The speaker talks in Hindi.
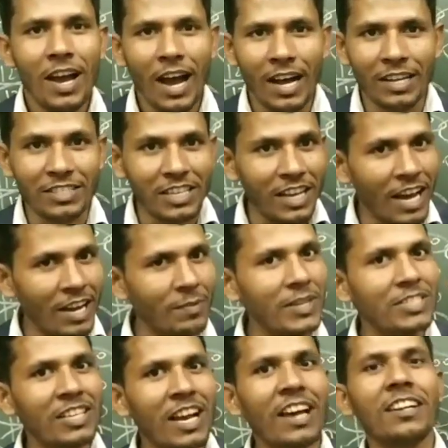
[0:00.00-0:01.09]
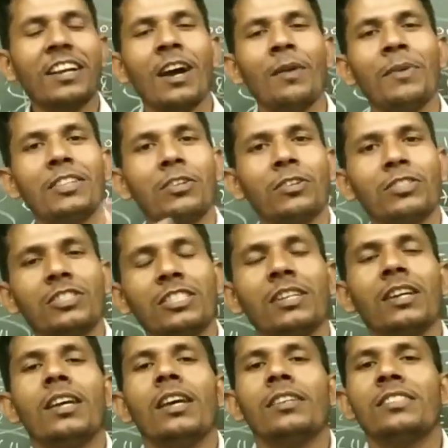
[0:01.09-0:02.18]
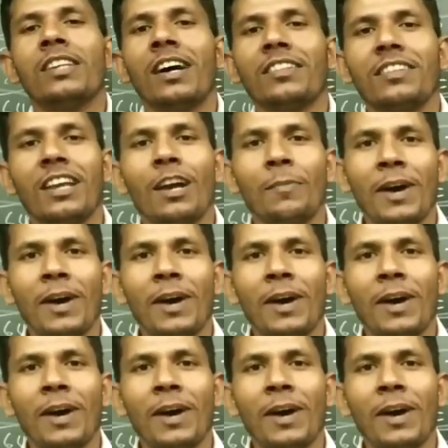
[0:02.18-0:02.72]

और छियानवे चार कम है तो चार तिया